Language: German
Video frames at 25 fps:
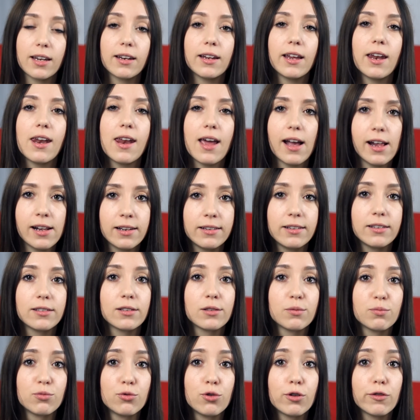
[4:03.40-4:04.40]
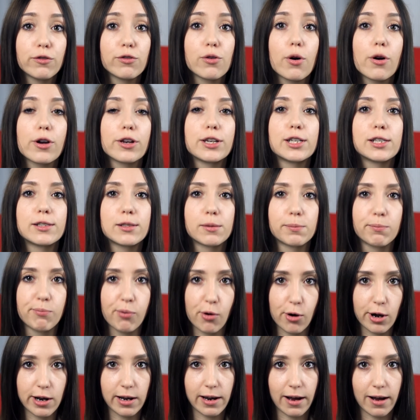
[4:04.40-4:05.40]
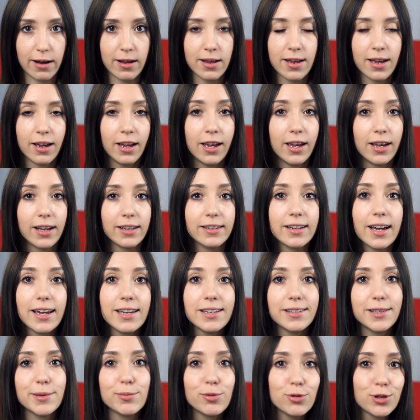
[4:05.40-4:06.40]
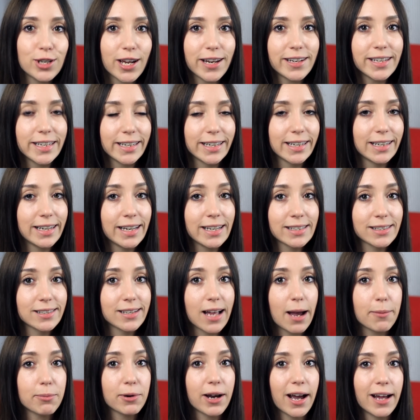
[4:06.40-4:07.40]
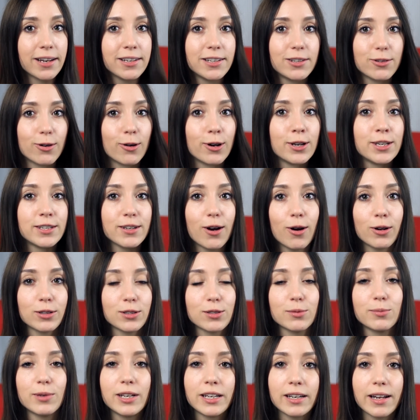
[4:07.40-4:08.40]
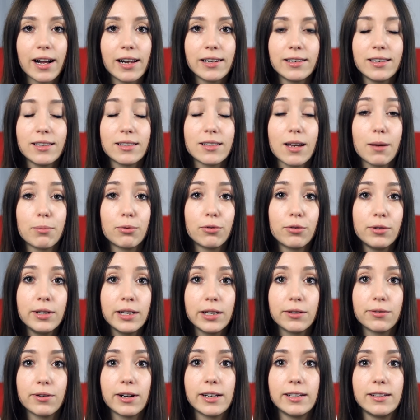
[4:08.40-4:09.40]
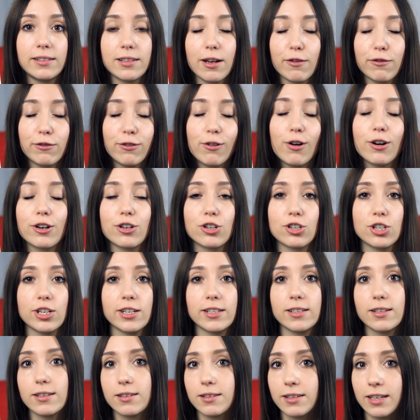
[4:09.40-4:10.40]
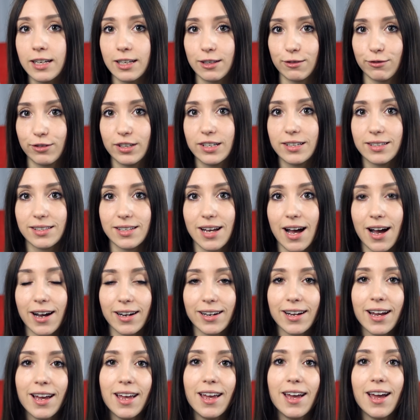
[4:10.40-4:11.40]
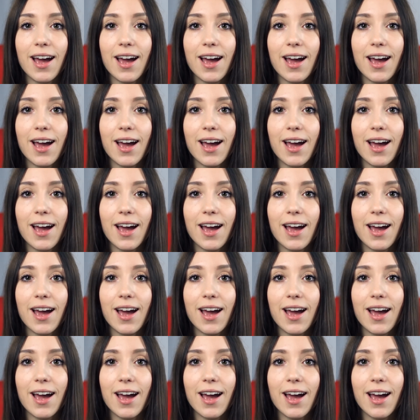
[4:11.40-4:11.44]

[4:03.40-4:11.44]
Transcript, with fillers: dann enthält dieses Buch für euch Spoiler. Da ich die Bücher nicht gelesen habe, kann ich euch auch zum Inhalt dieser Prequel, dieser Vorgeschichte nicht viel sagen,